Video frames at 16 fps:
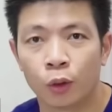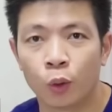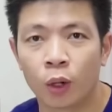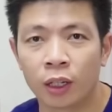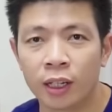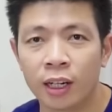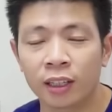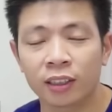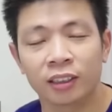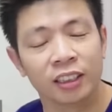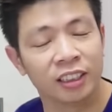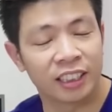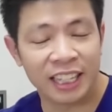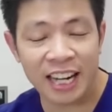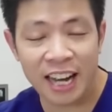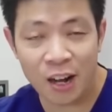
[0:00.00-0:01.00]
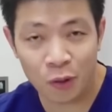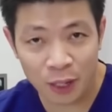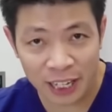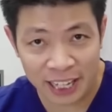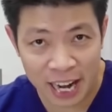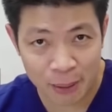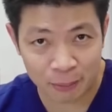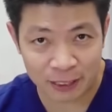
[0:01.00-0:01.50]
uống nước như thế nào
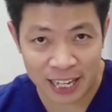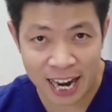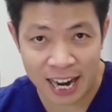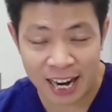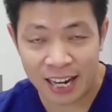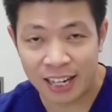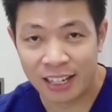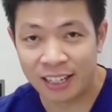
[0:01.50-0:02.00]
để đẹp da